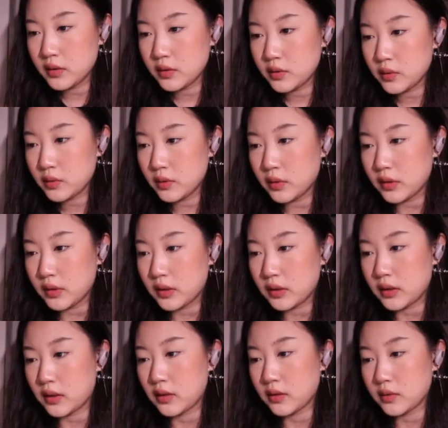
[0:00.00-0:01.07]
做一
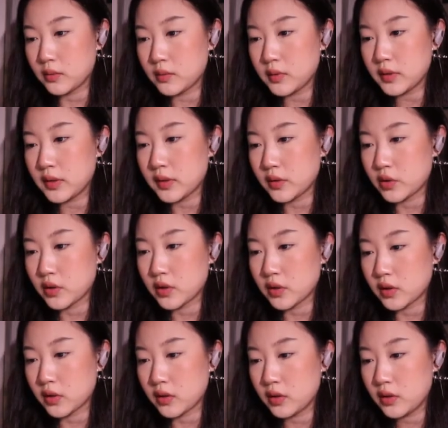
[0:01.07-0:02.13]
点东西
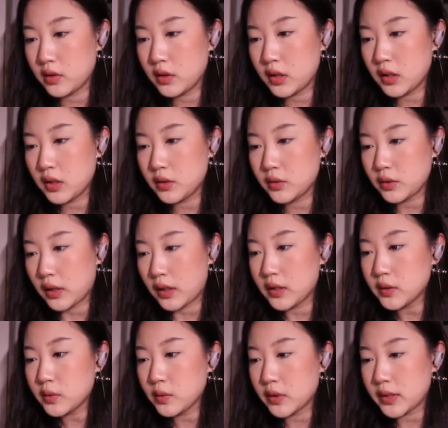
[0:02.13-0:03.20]
吃，还
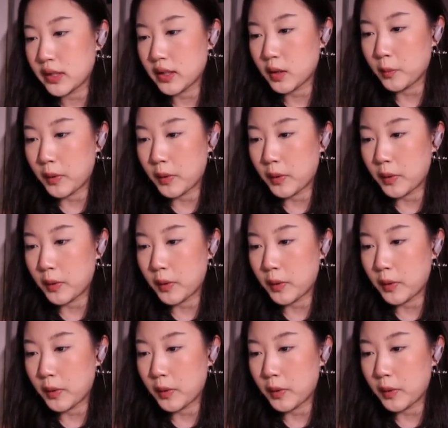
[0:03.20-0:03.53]
是做这个